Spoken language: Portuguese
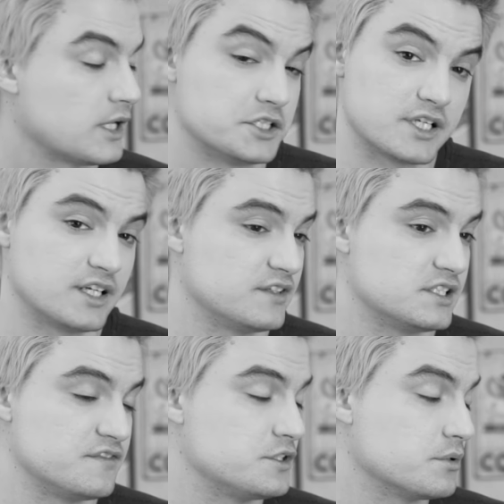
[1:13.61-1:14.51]
A gente tá gravando
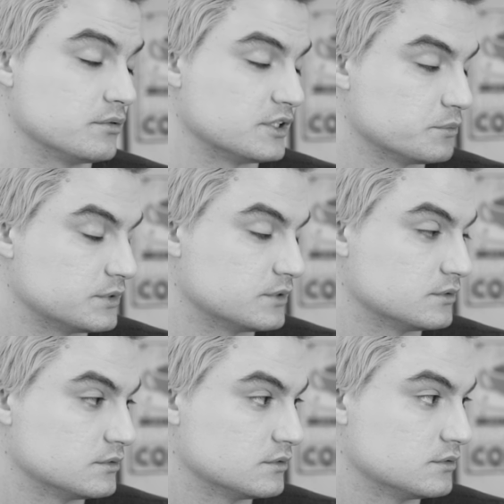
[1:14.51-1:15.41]
esse vídeo ontem, Bruno.
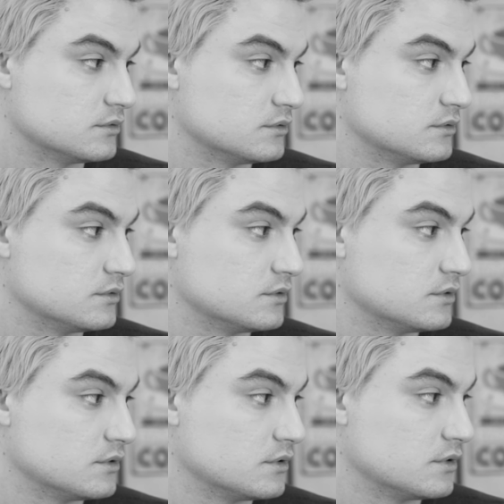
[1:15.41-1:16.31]
Mas, esse, mas
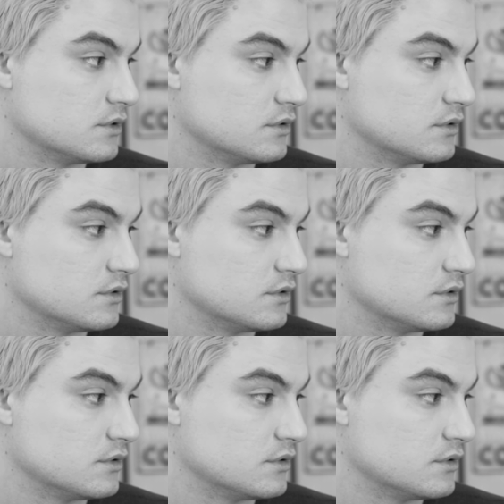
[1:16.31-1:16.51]
tá saindo